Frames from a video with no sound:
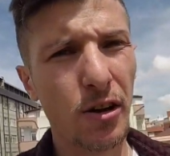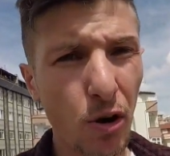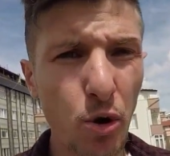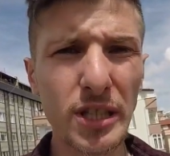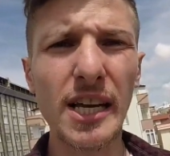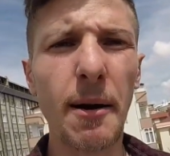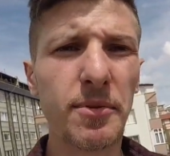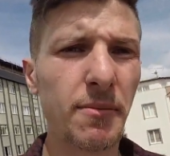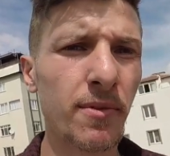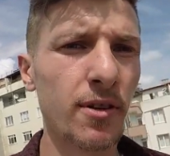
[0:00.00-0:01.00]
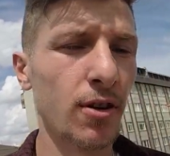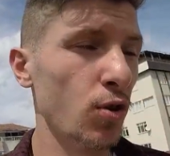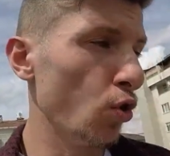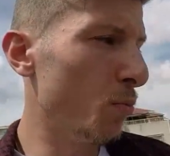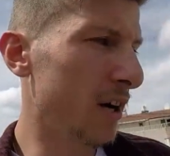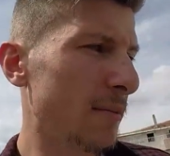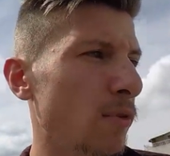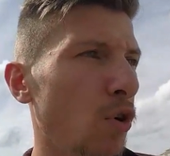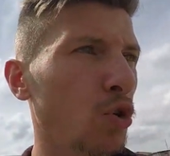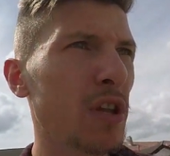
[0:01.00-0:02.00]
O yüzden yaptım. Umarım
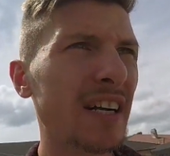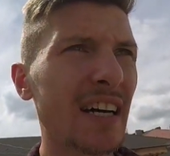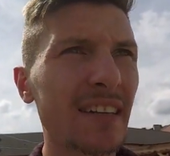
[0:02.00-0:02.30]
onlar da